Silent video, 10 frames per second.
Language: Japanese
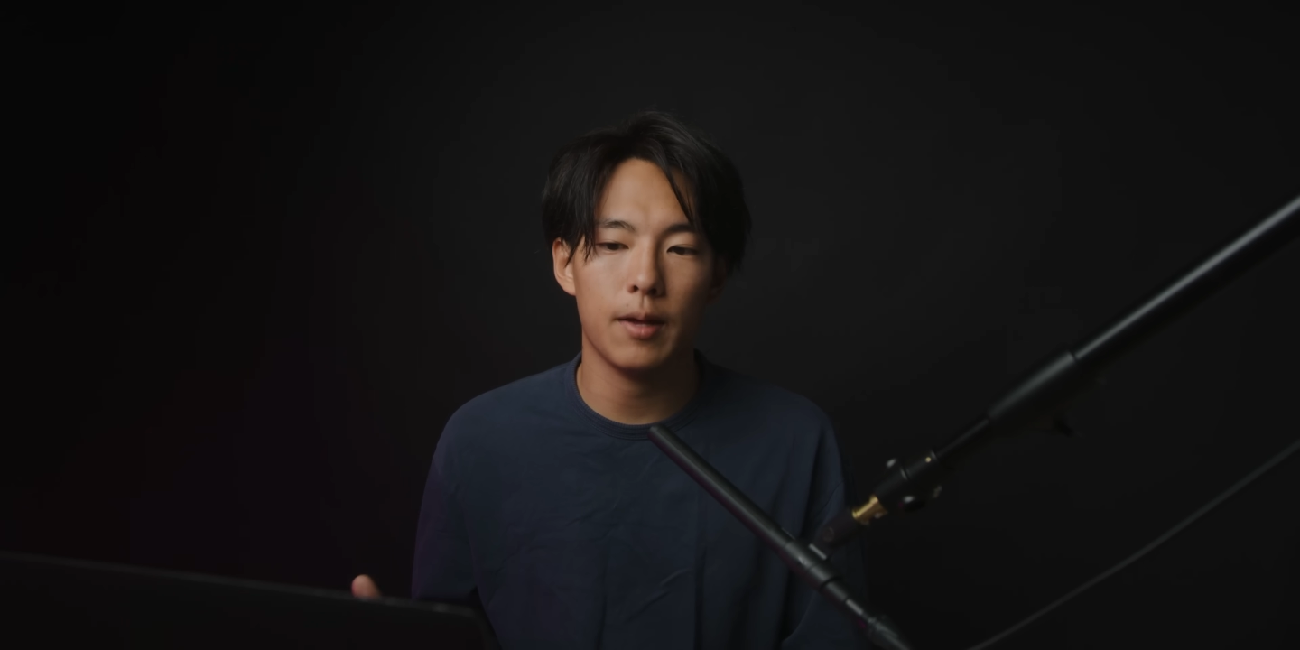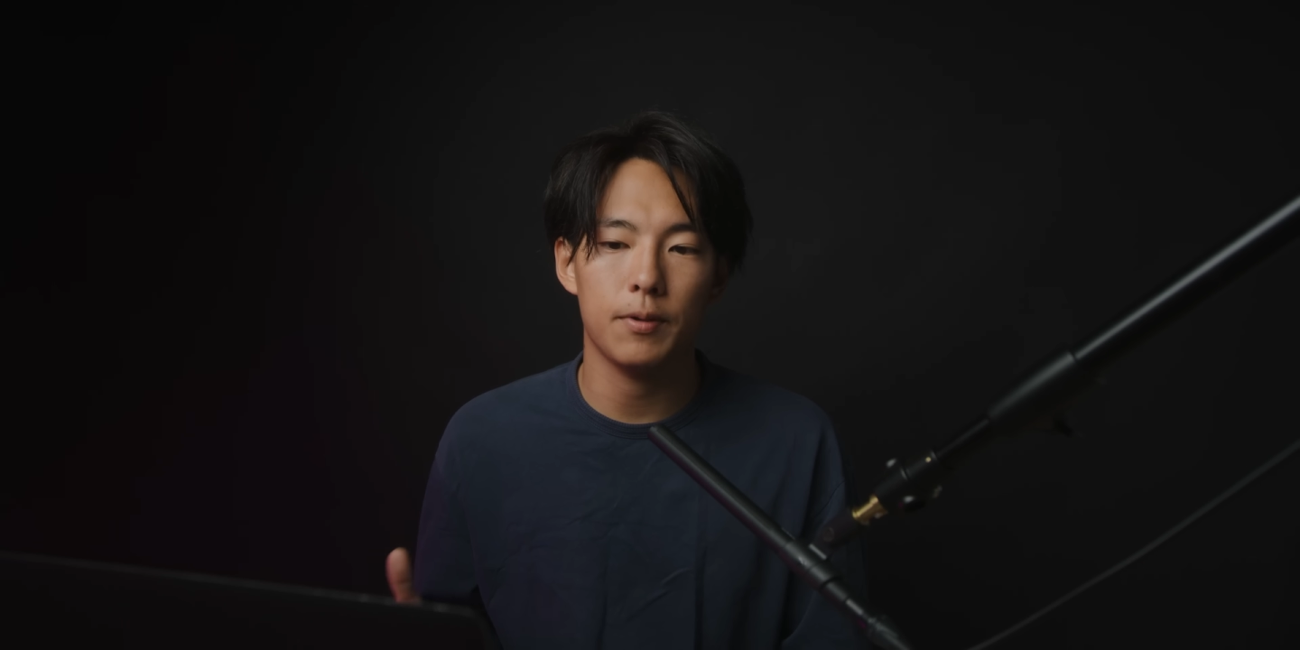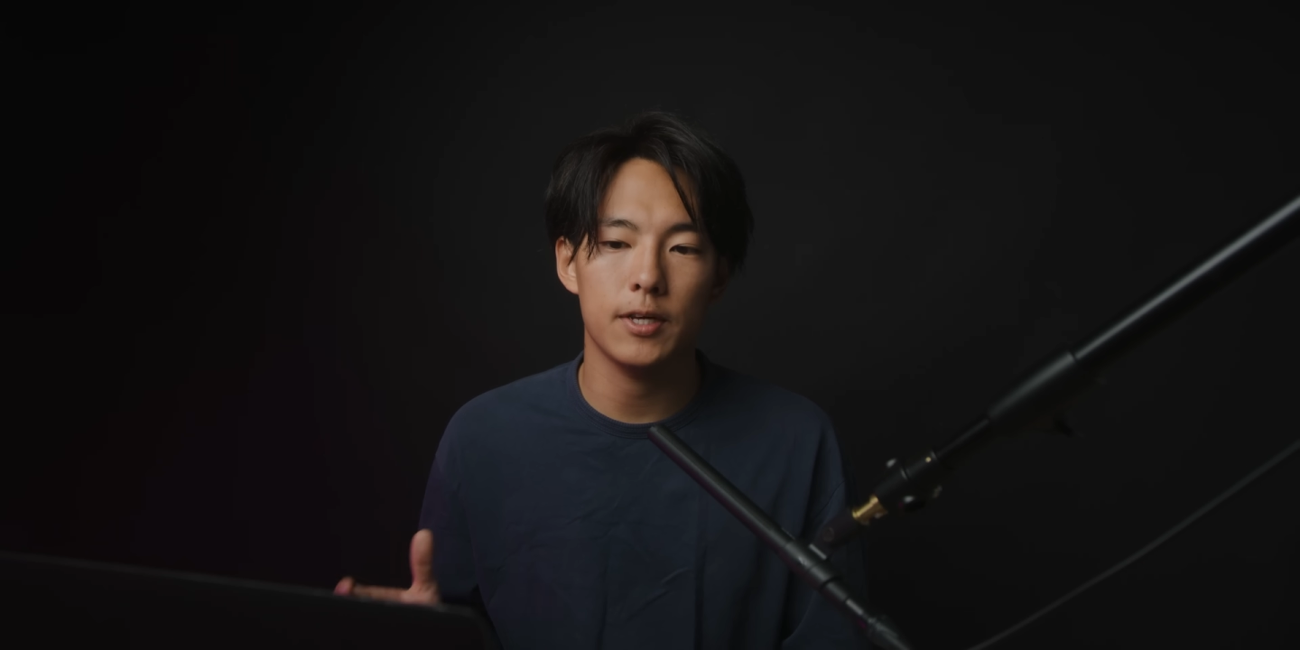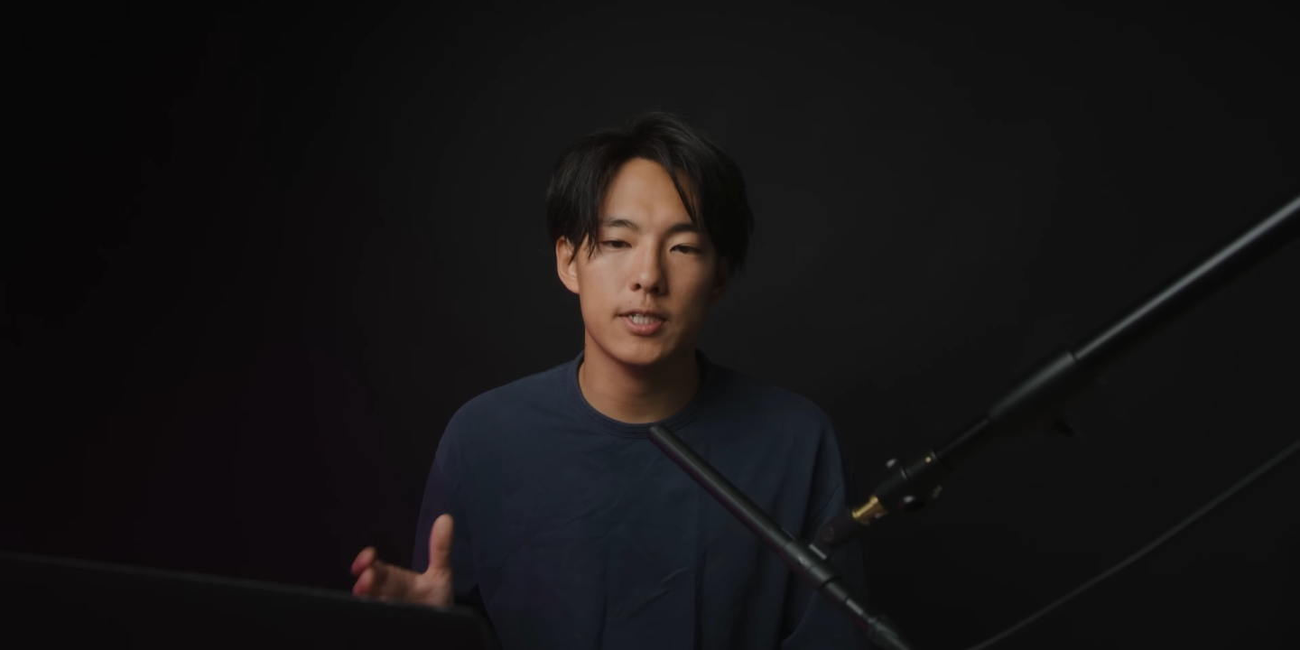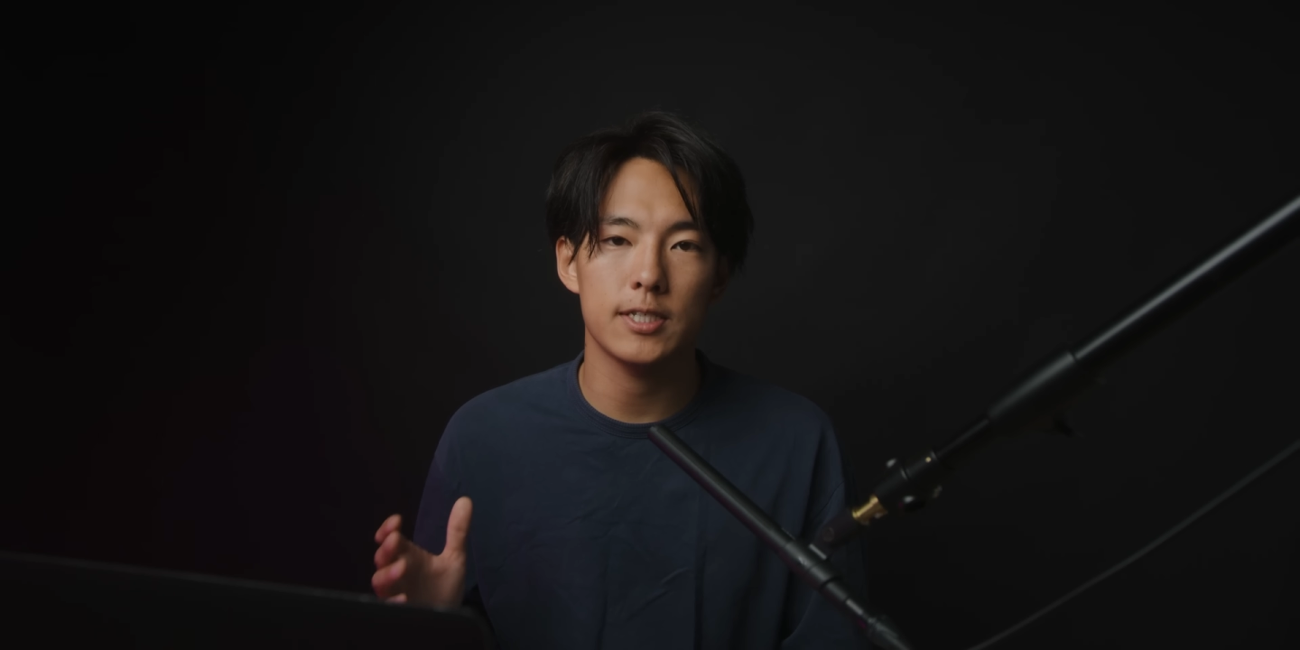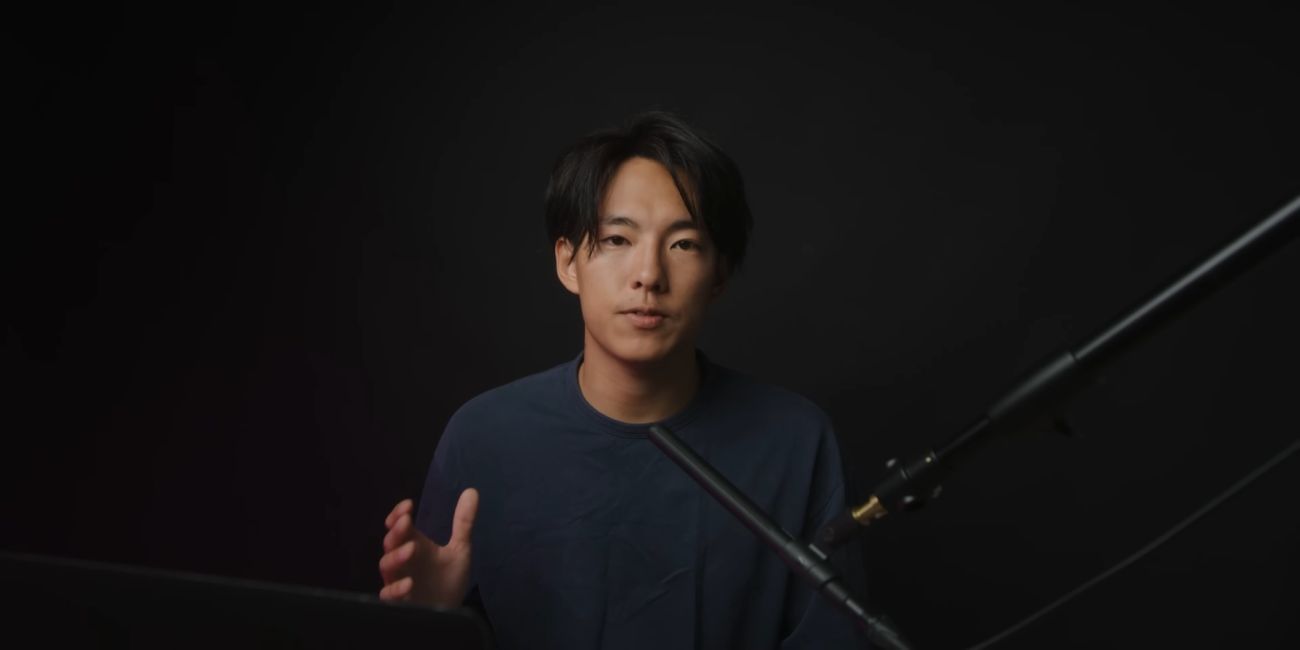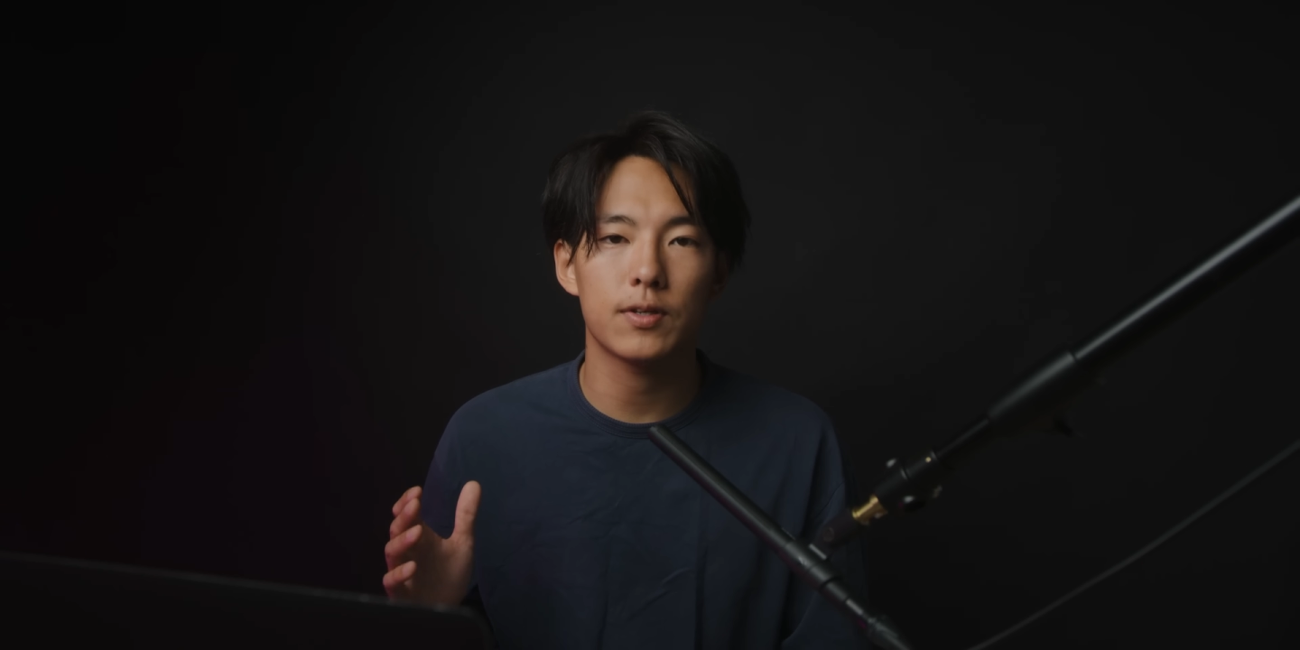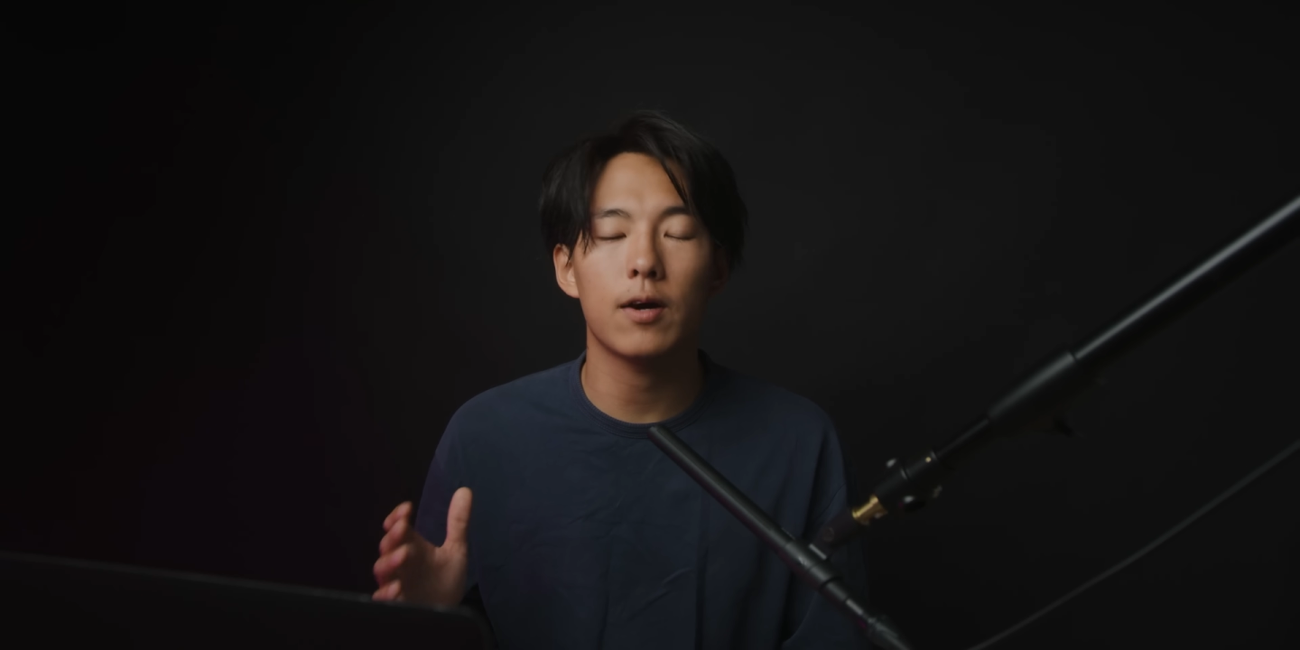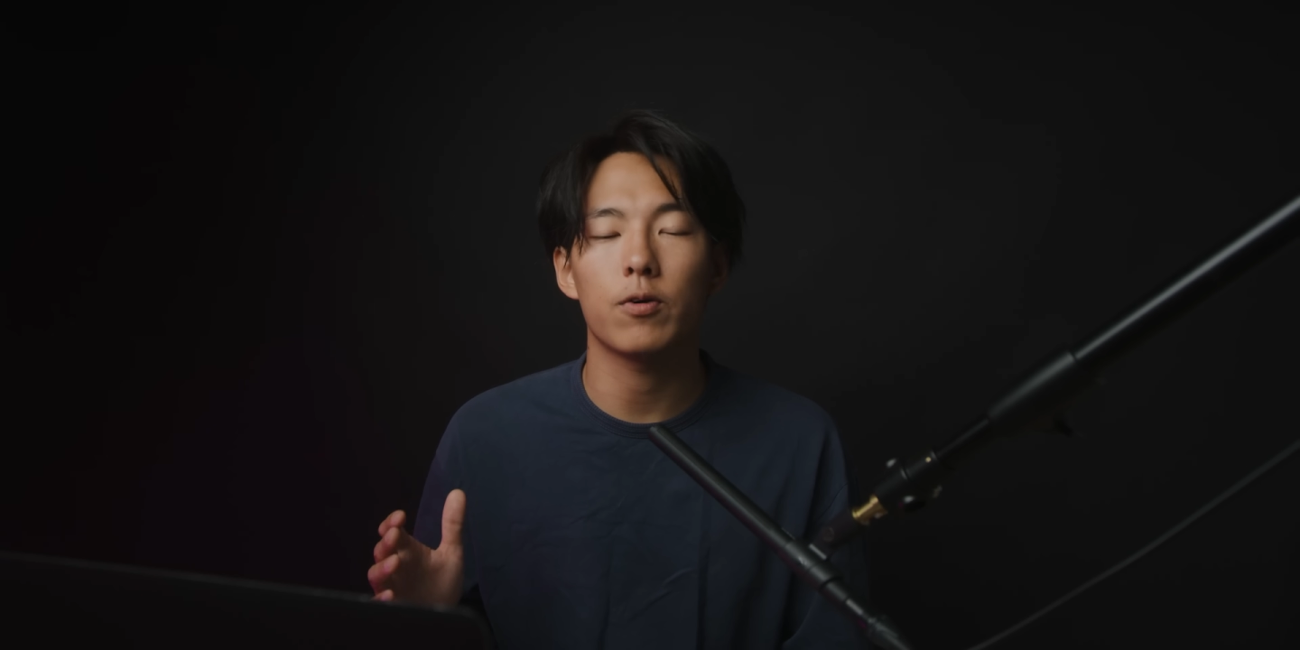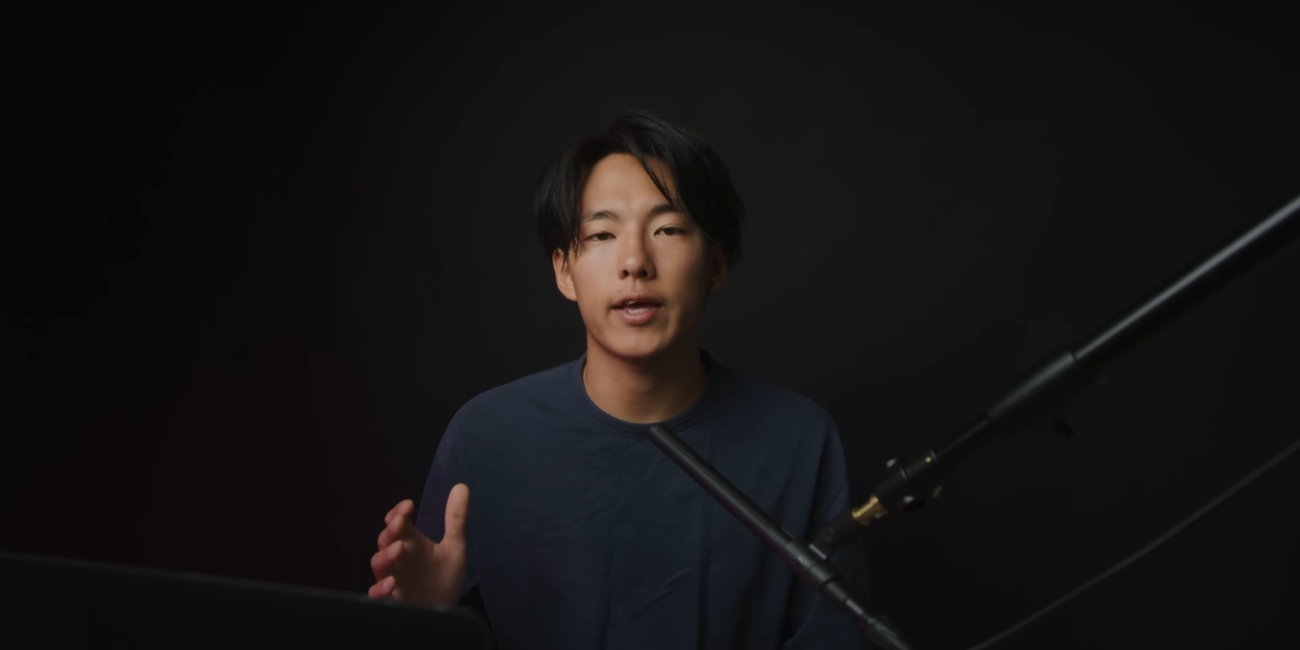PC に負
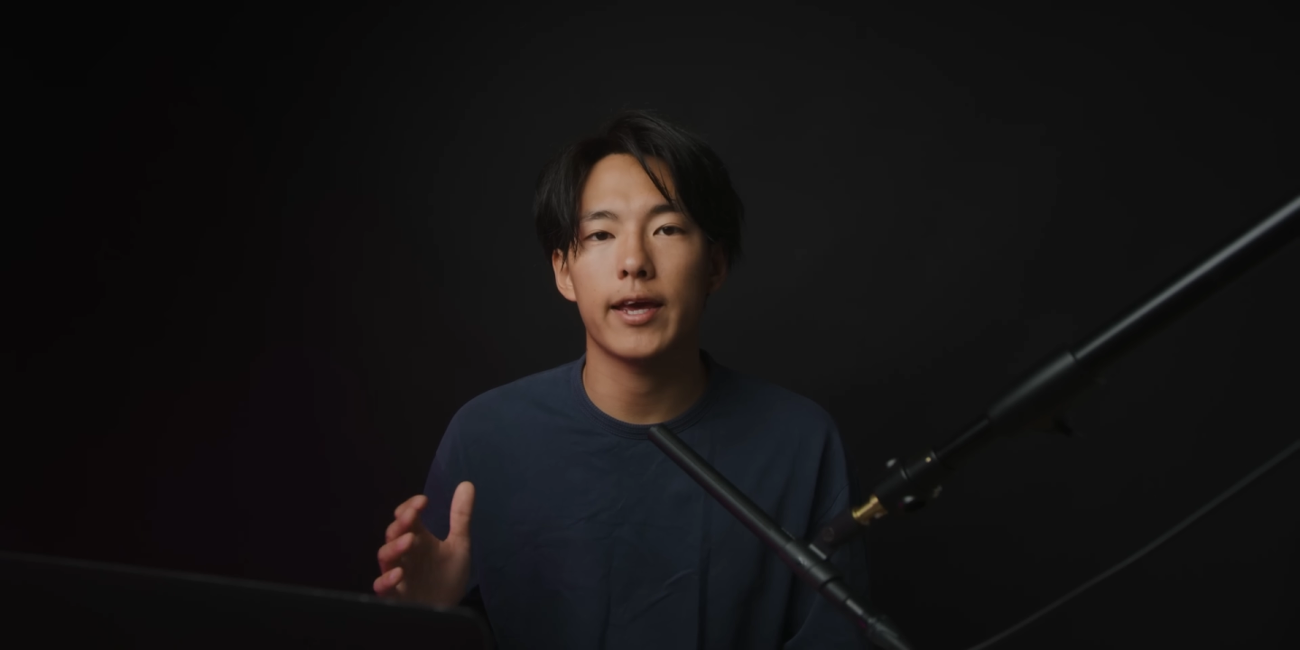荷をね、